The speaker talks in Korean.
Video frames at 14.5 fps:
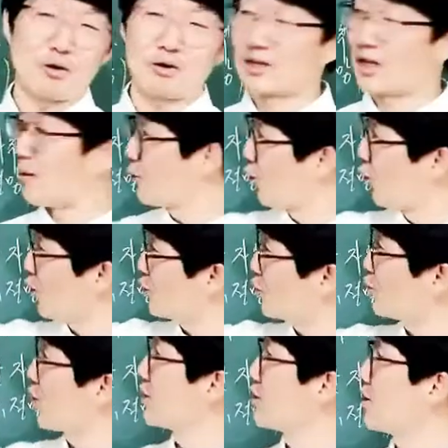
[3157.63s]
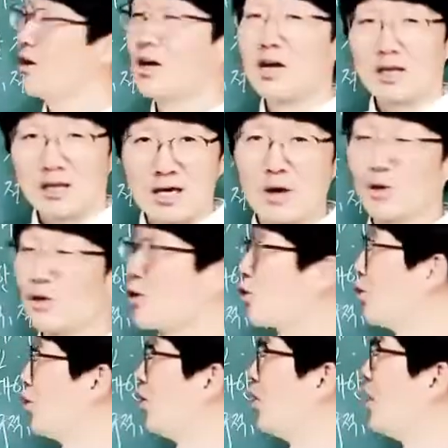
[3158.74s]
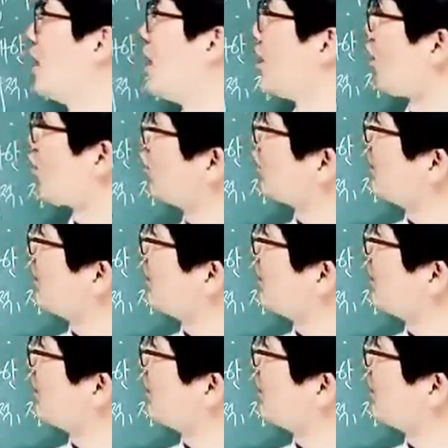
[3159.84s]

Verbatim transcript: 있다. 뭐 이런 것들 통해서 얘기하고 있는 거고 결국